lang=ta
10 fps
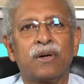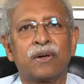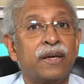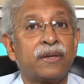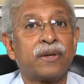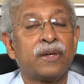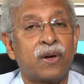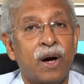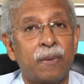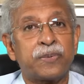ஆர் இது வந்து
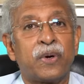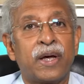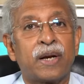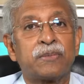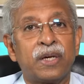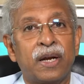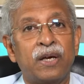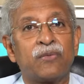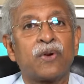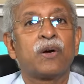ட்ராப்ஸ் போட ஆரம்பித்தா
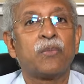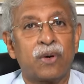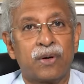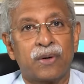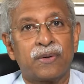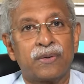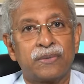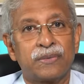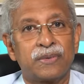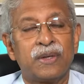லைஃப் லாங் போட்டுட்ருக்கணும்
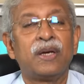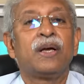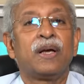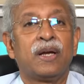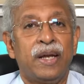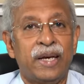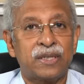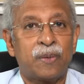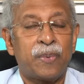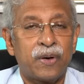
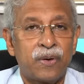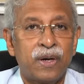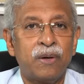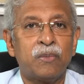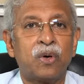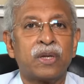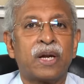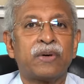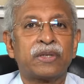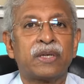லேசர் பண்ணோன்னா மூணு
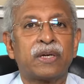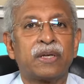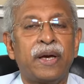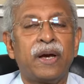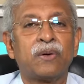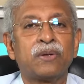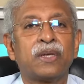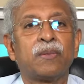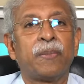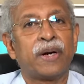நாலு வருஷத்துக்கு அதை கேட்கும்
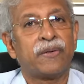திரும்ப பண்ண